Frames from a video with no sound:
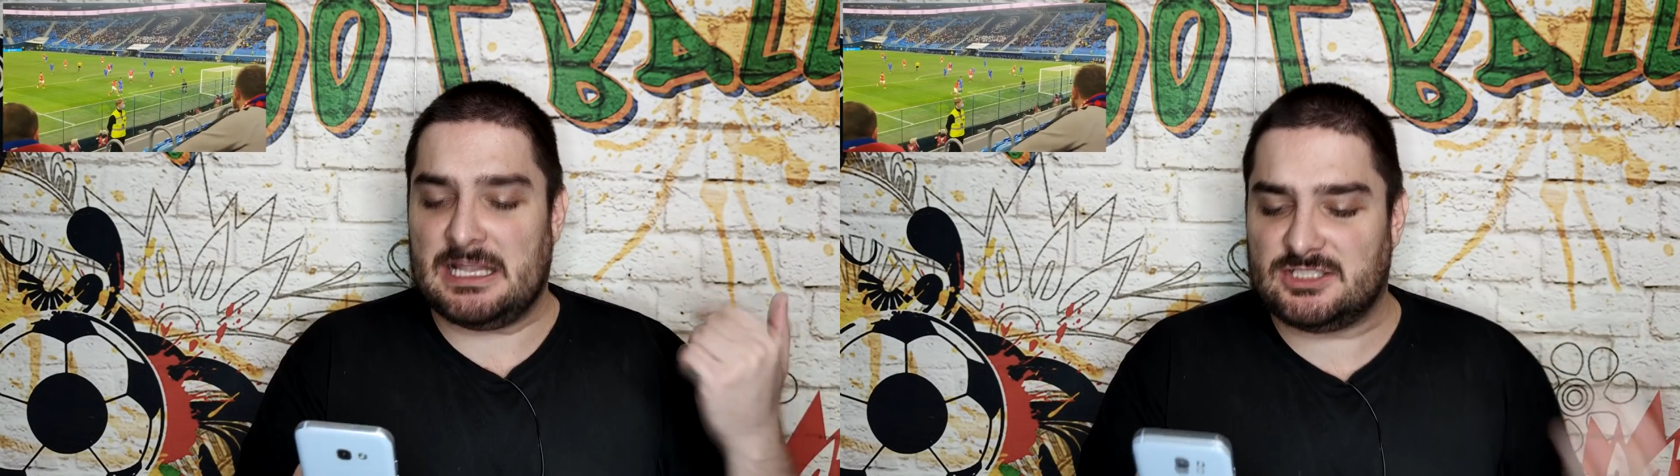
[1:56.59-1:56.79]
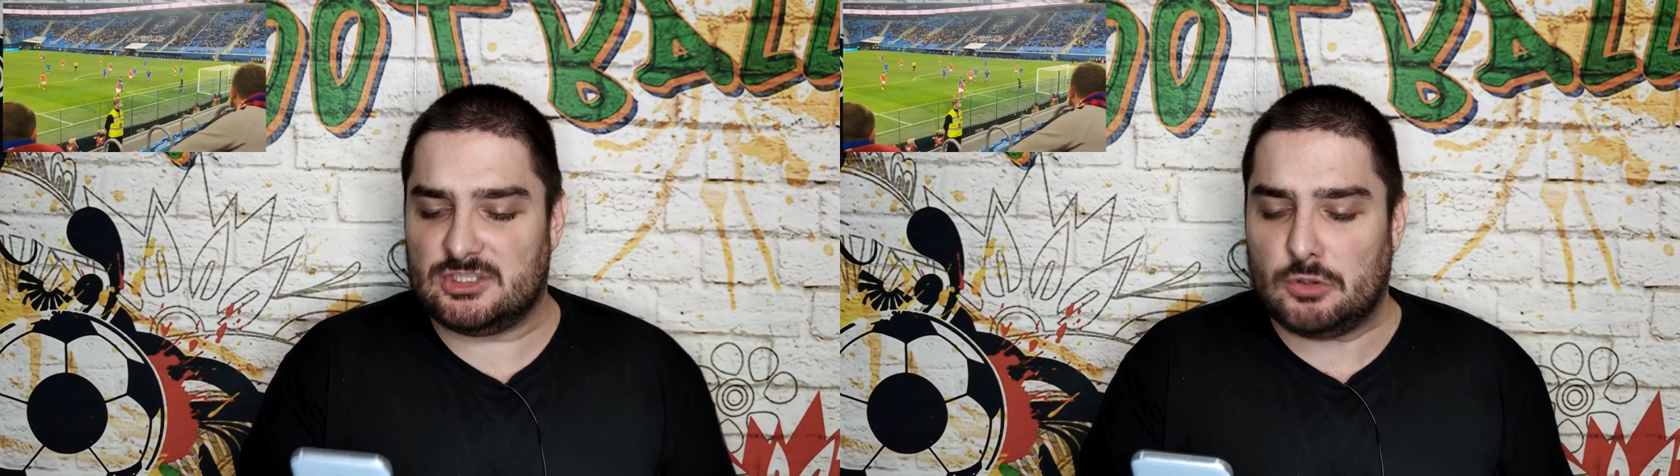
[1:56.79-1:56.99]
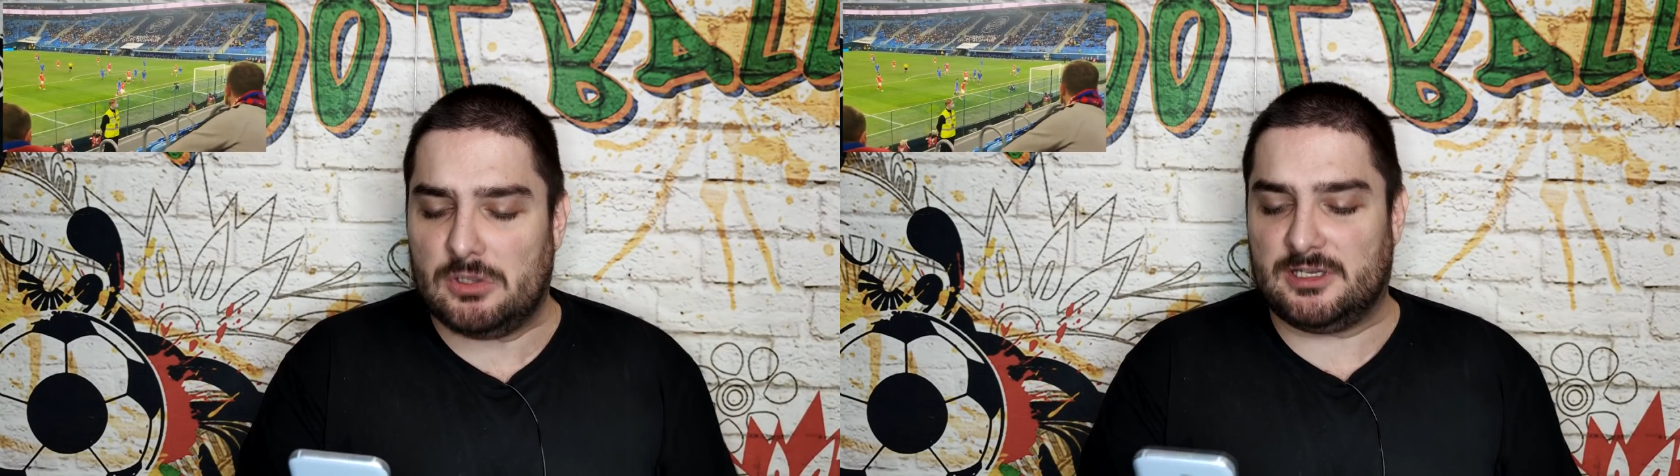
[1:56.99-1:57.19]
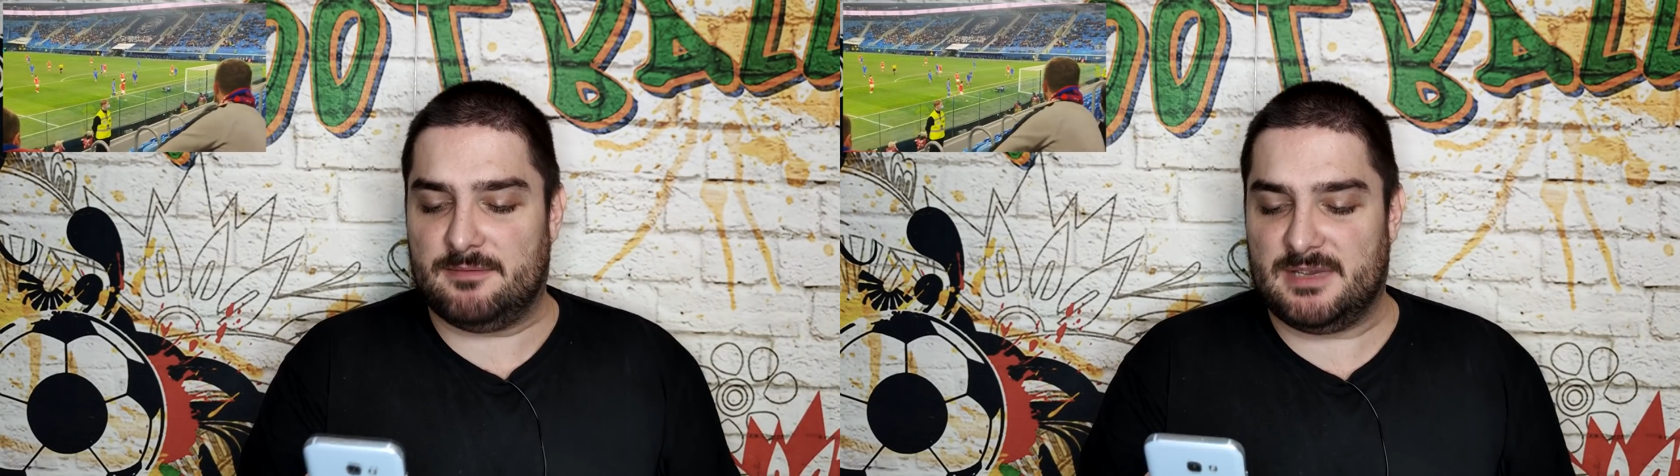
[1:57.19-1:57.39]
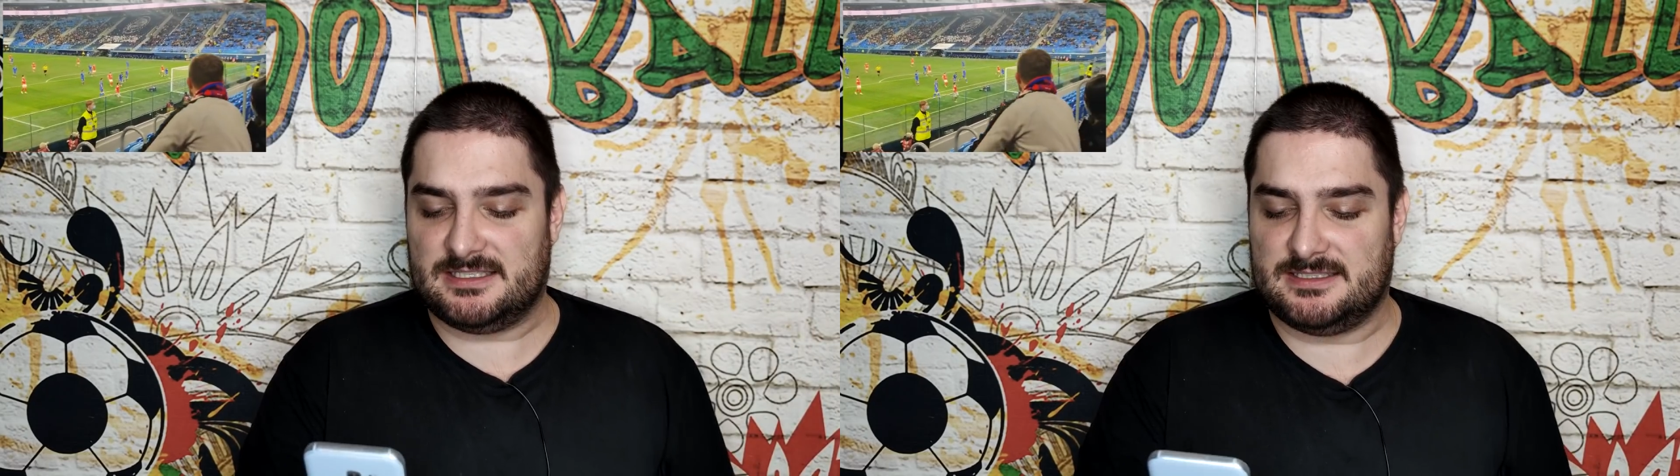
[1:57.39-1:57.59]

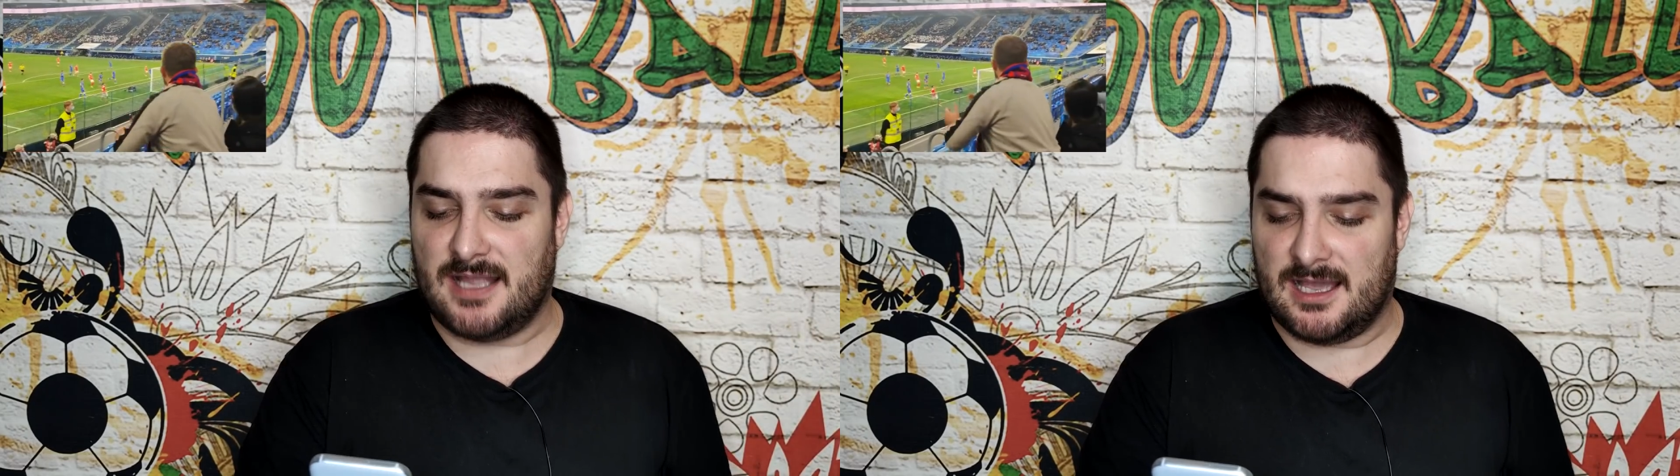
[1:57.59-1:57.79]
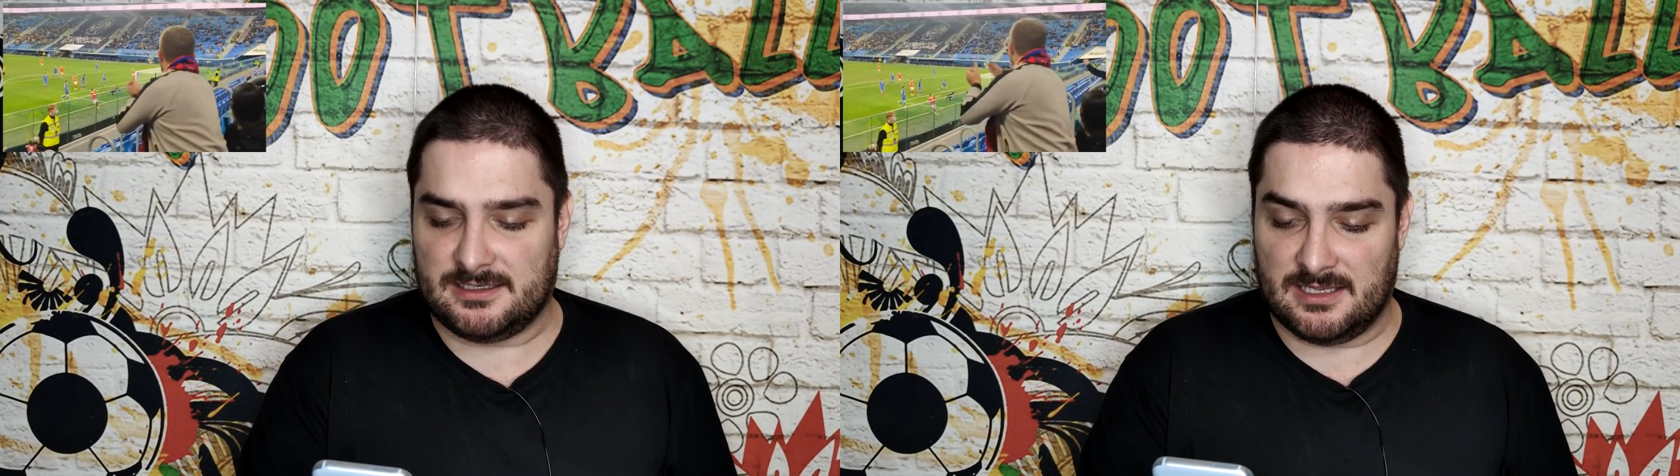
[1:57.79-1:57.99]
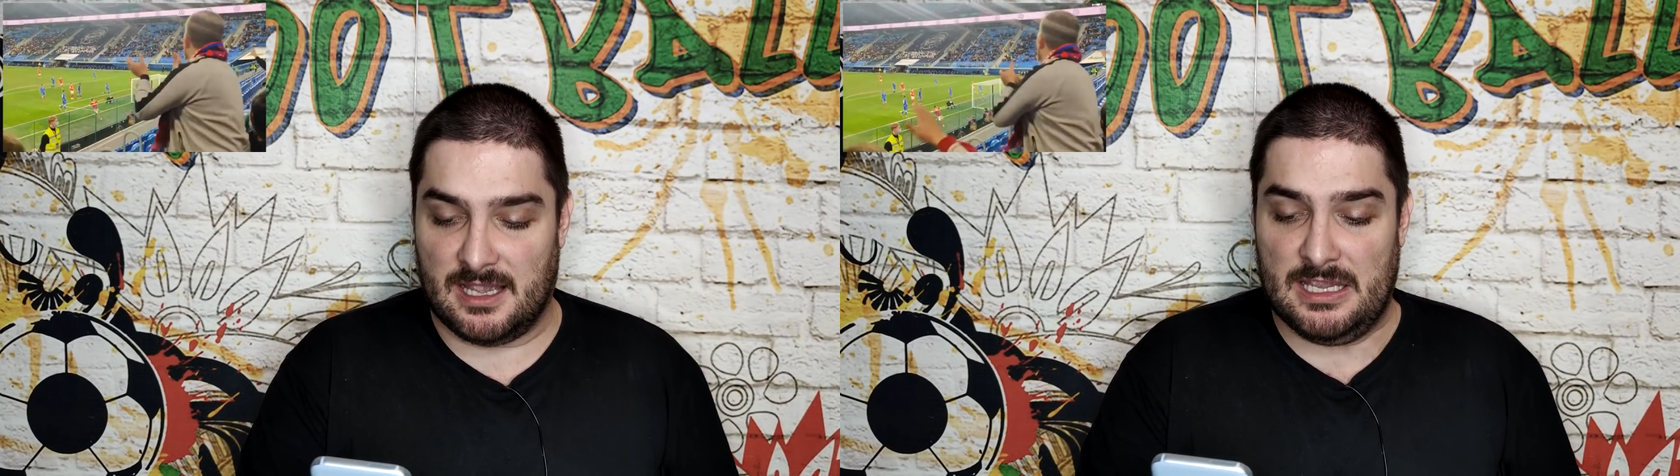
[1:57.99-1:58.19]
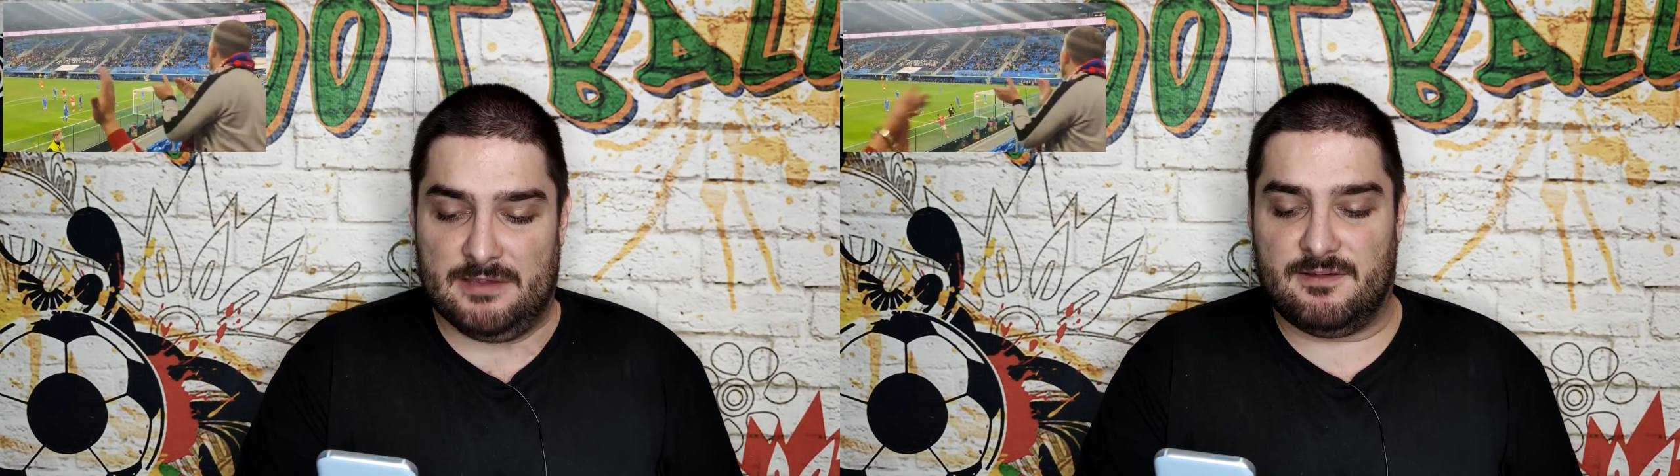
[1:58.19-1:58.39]
настолько бездарно?